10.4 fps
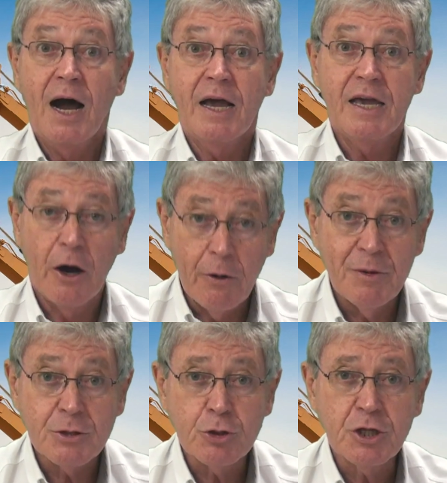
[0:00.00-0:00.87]
E, ao
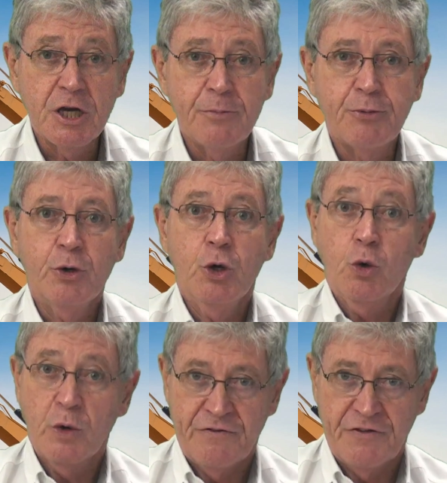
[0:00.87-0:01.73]
mesmo tempo,
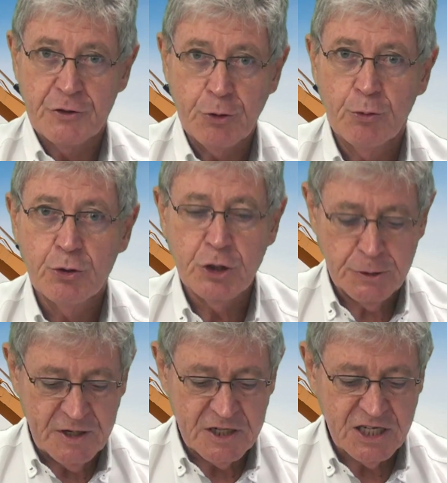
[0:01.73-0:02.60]
um evento muito
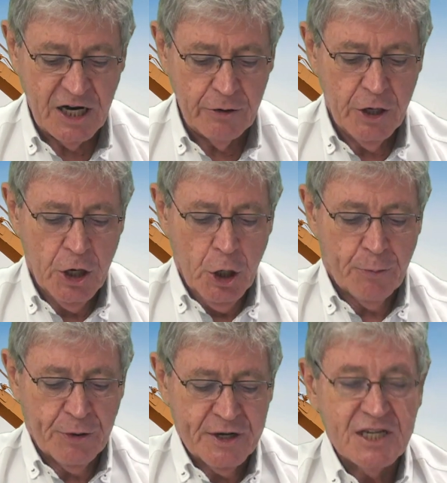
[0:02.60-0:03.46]
especial,
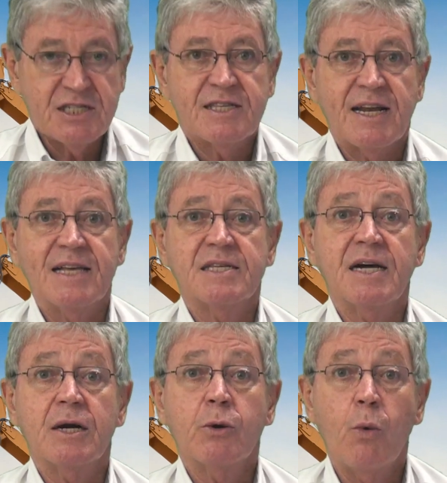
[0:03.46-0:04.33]
porque se trata
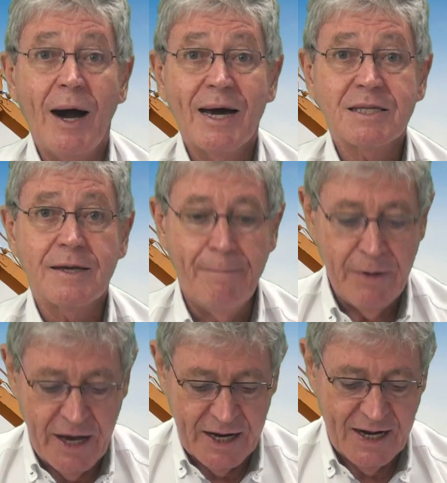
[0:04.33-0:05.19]
da quarta
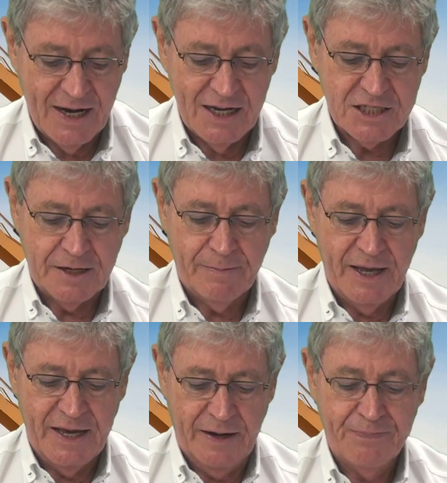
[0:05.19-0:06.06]
mega
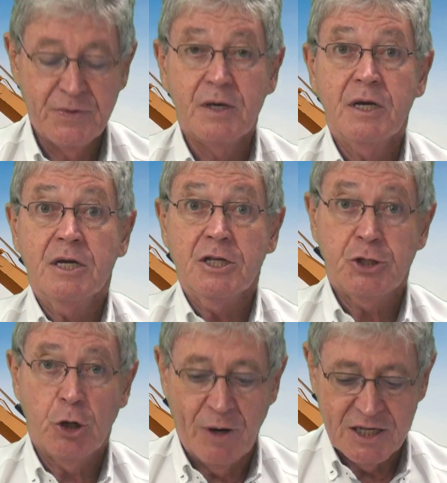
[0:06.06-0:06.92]
assembleia
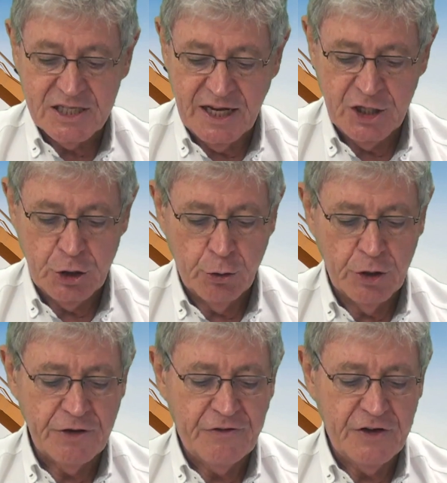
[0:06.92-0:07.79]
de uma série de
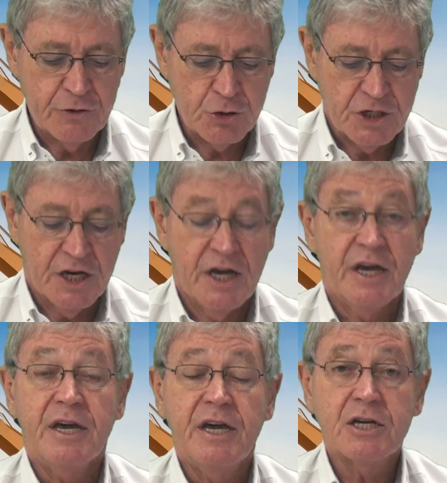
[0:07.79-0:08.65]
oito eventos
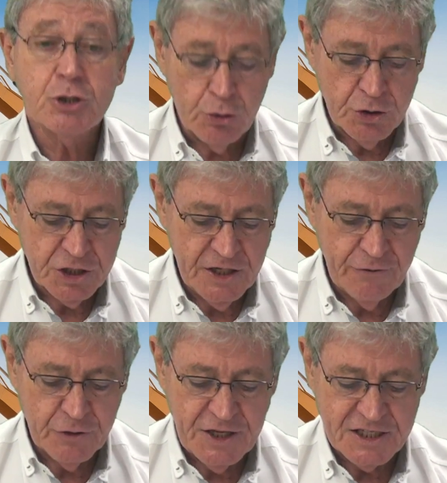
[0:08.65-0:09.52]

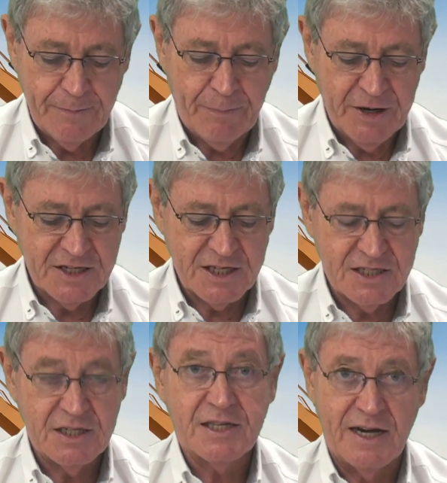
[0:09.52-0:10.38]
exclusivo das empresas
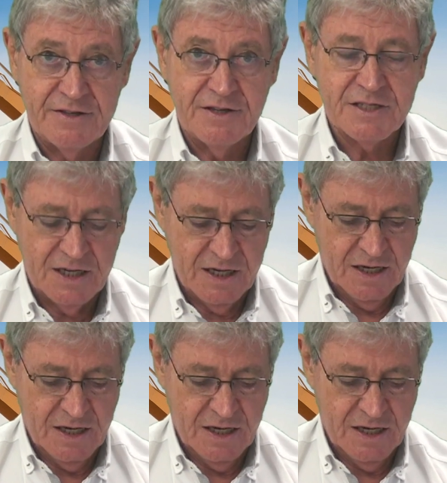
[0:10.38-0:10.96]
citadas